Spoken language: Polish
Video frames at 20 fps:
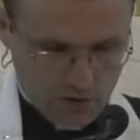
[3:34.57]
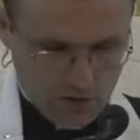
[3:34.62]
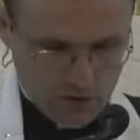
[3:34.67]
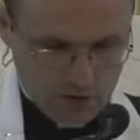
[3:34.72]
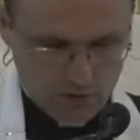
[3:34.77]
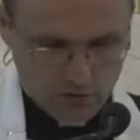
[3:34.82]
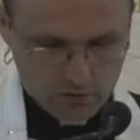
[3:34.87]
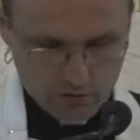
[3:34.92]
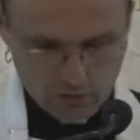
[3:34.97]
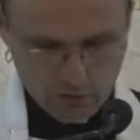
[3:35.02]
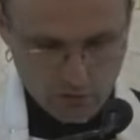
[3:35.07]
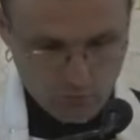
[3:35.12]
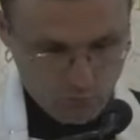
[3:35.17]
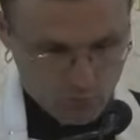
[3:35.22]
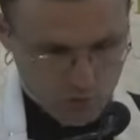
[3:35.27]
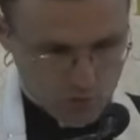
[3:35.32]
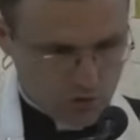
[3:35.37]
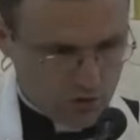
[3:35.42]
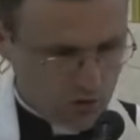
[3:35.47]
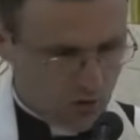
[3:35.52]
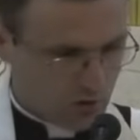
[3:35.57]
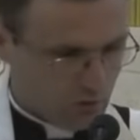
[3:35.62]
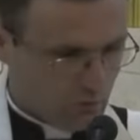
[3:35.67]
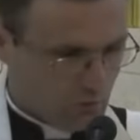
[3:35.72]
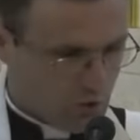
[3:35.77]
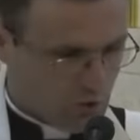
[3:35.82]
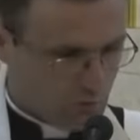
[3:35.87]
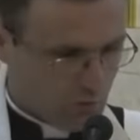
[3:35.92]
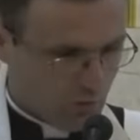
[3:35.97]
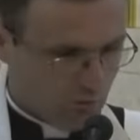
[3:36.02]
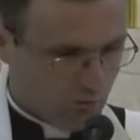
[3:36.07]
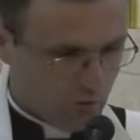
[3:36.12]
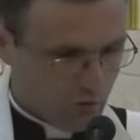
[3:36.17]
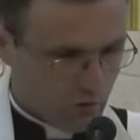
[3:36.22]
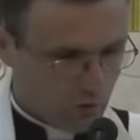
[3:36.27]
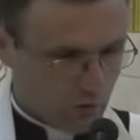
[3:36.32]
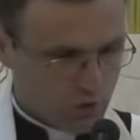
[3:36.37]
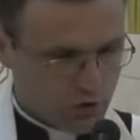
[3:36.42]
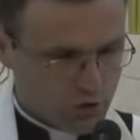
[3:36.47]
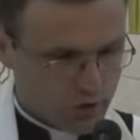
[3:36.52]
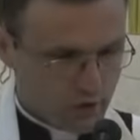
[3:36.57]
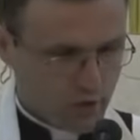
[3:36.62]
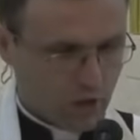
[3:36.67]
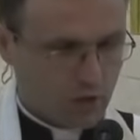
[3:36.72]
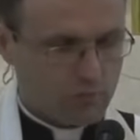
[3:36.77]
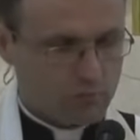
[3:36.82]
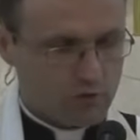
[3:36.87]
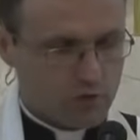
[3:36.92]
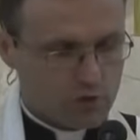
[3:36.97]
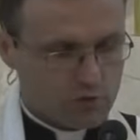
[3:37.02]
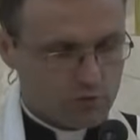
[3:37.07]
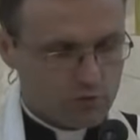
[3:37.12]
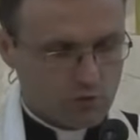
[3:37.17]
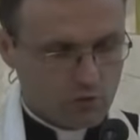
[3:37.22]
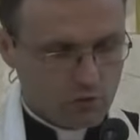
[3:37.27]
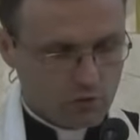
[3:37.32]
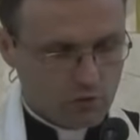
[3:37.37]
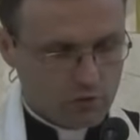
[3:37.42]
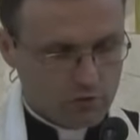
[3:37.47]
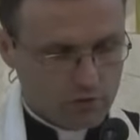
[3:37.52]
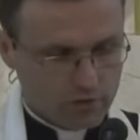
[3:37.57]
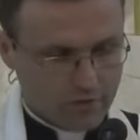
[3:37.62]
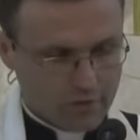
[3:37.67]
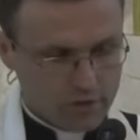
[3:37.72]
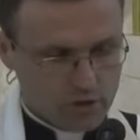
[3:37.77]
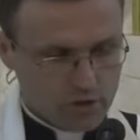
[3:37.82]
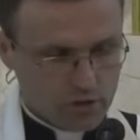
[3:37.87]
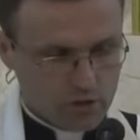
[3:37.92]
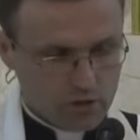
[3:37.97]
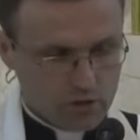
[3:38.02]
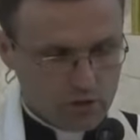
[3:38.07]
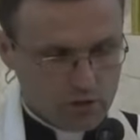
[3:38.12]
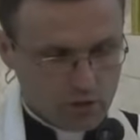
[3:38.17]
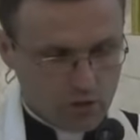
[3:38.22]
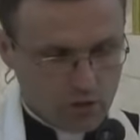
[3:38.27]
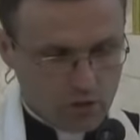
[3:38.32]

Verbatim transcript: Dlatego później, kiedy będzie mowa o grzechach przeciwko nadziei,